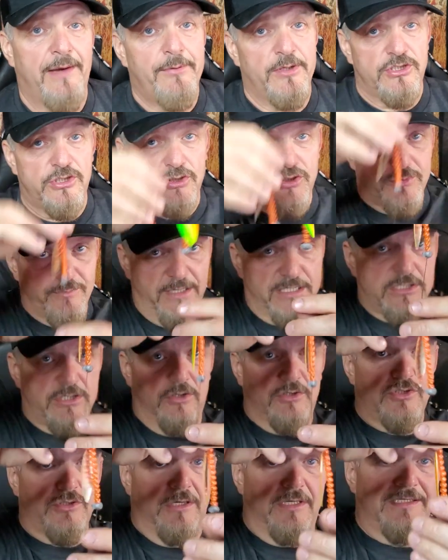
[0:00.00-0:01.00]
Après ça, tu mets,
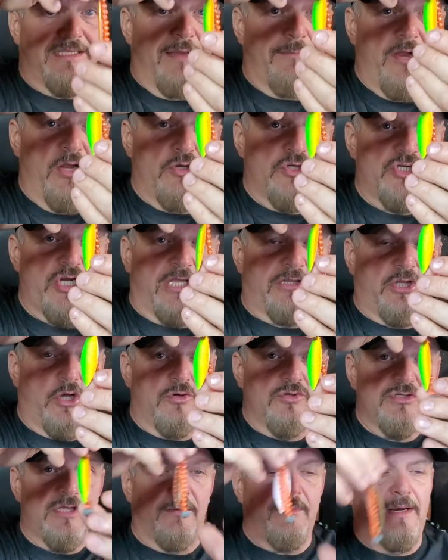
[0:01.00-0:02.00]
tu, en mets une
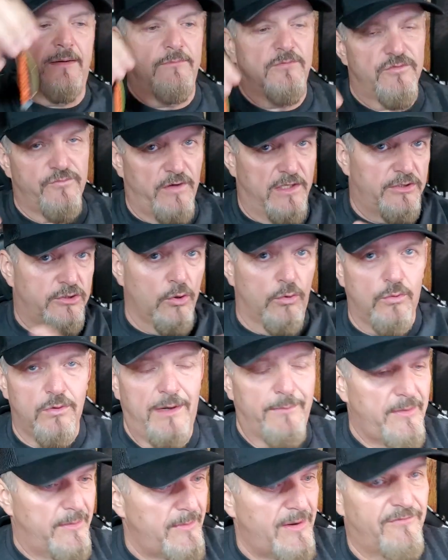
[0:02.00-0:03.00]
chartreuse de même, tu fais le tour,
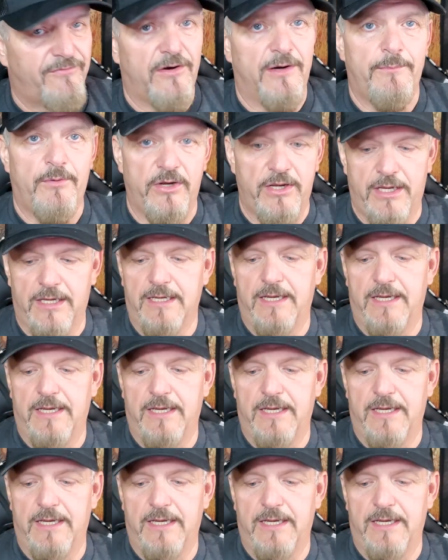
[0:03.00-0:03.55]
la même affaire, pas rien.